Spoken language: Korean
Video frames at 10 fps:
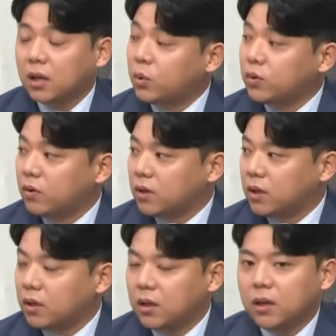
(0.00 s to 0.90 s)

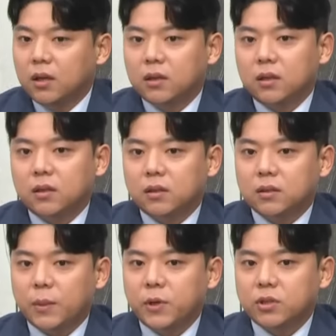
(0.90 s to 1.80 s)
대통령이 이
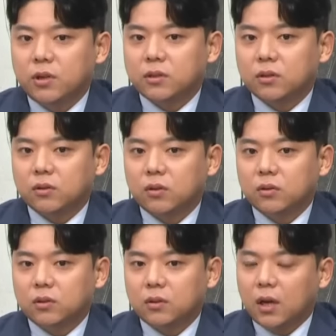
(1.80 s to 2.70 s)
3일 전에
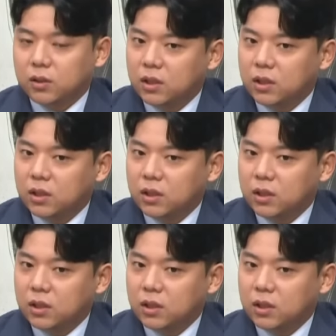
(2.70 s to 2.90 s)
있었던 아,